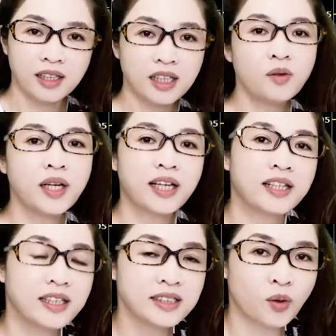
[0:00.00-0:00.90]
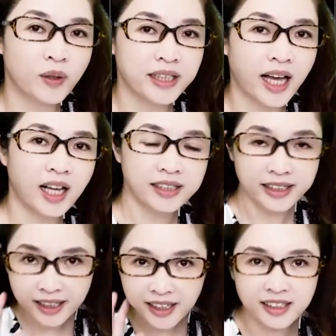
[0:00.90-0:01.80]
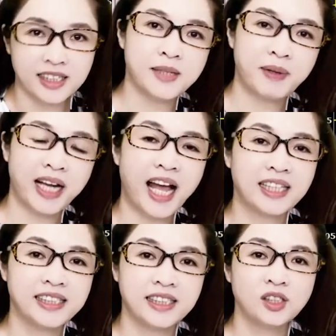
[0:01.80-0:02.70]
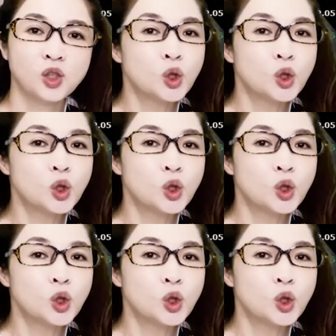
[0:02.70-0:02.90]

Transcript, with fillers: 各位可以跟着我一样，天天的这么开心。